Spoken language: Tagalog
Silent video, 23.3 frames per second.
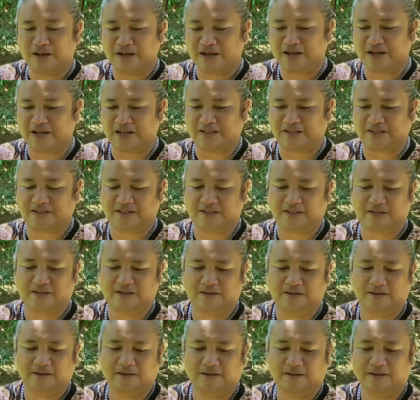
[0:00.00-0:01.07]
black hats.
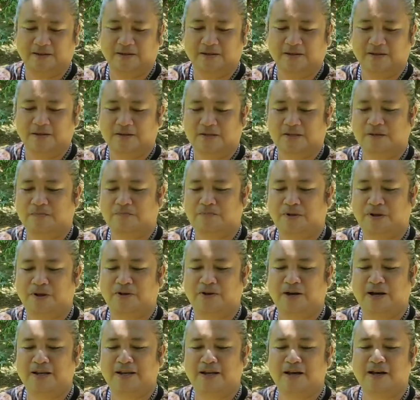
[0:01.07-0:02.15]
Siyempre,
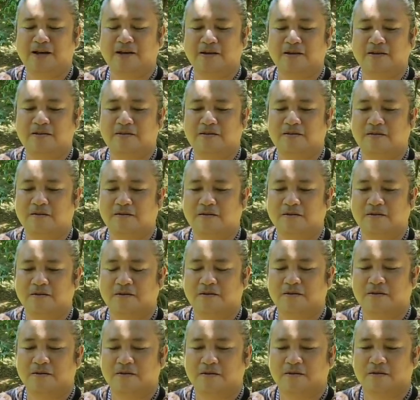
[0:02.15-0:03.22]
yung anak,
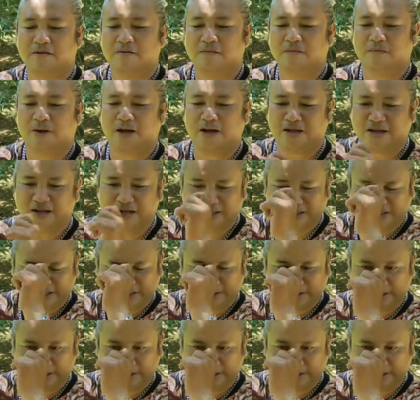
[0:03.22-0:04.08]
black hat.